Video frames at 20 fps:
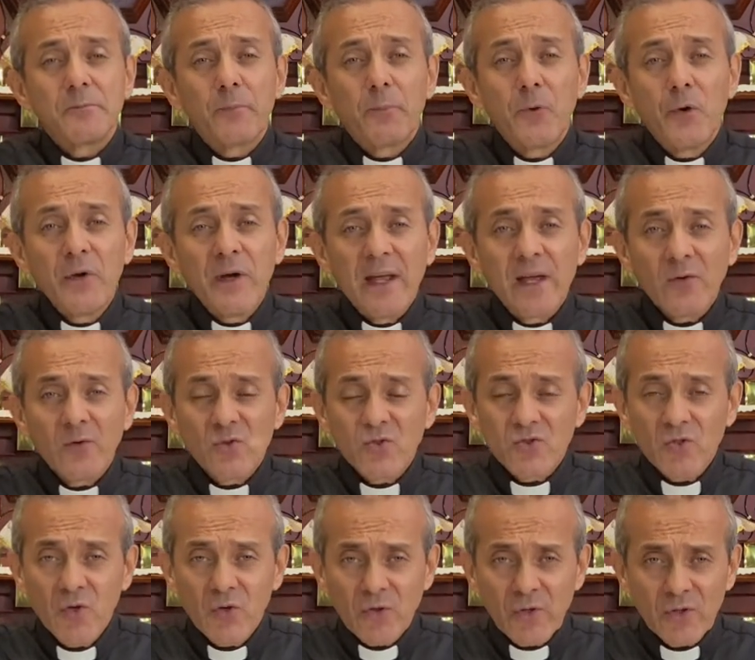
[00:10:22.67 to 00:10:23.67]
pone a
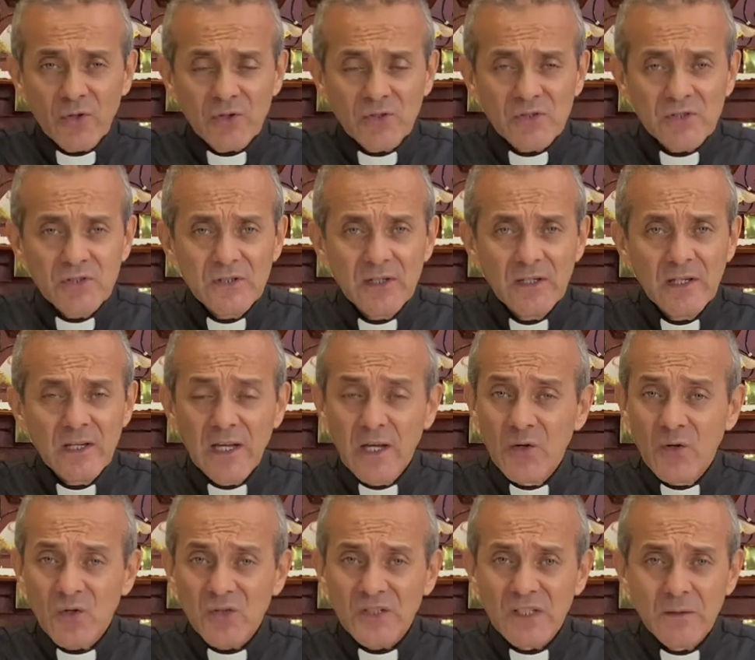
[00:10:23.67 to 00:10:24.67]
nosotros y
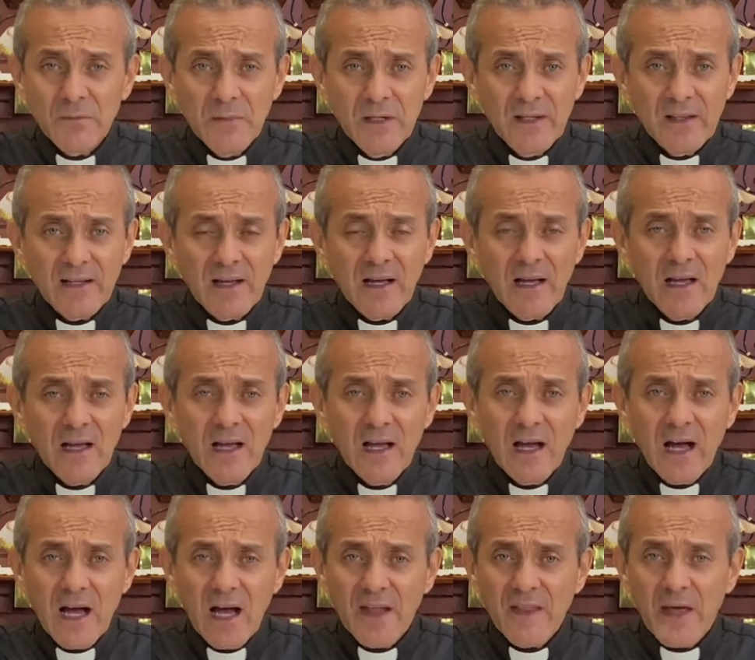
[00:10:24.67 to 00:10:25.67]
nos invita
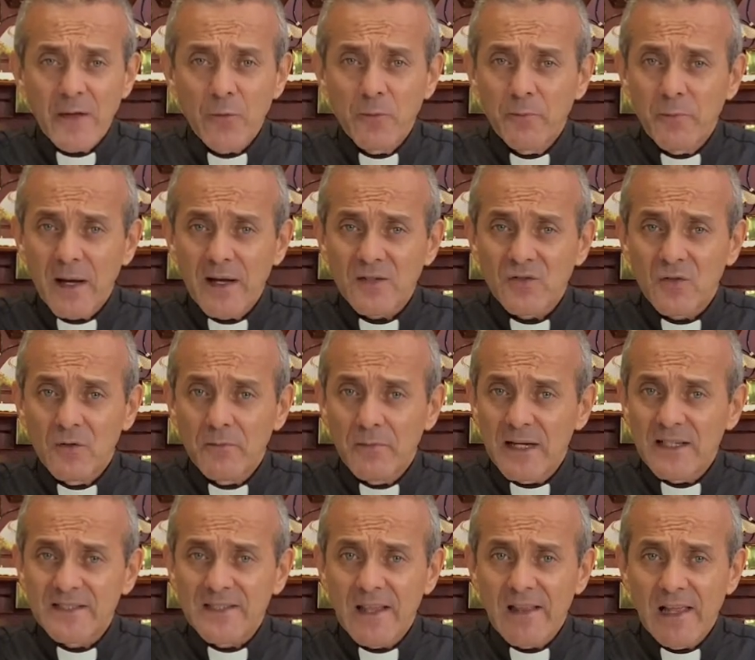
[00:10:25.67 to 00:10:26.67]
a dar un paso
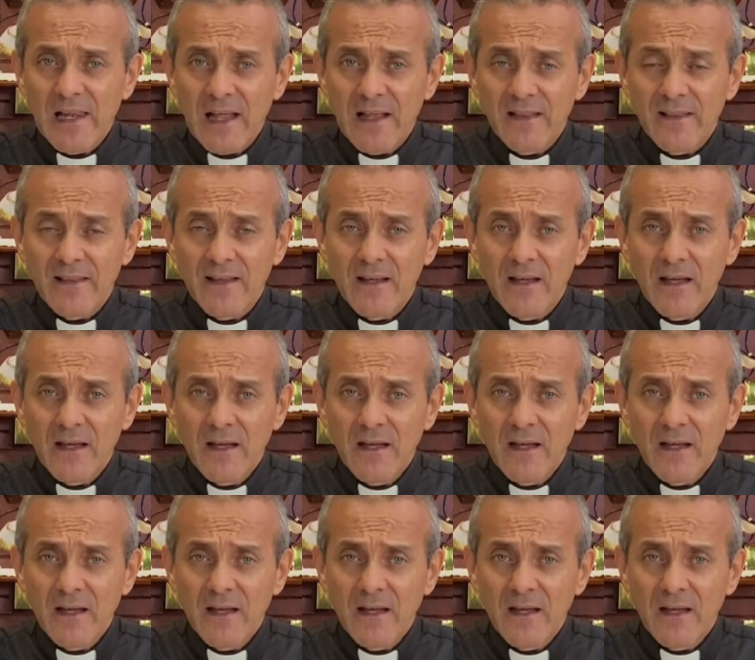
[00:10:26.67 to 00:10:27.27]
más adelante.